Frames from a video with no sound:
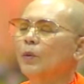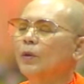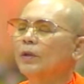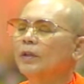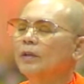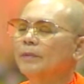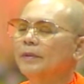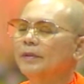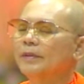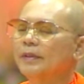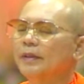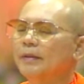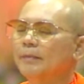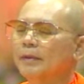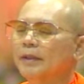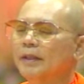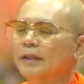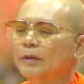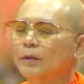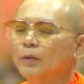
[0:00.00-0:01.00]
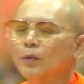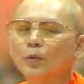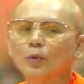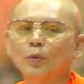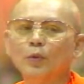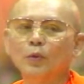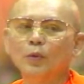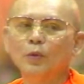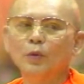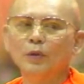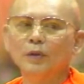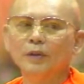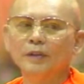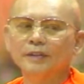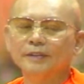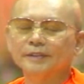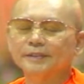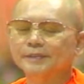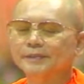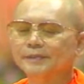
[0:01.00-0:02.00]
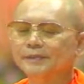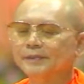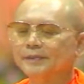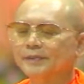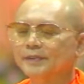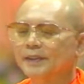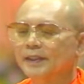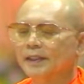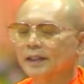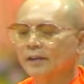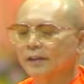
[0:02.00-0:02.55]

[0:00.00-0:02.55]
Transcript: ล้วนแต่เป็นสิ่งปฏิกูลสิ่ง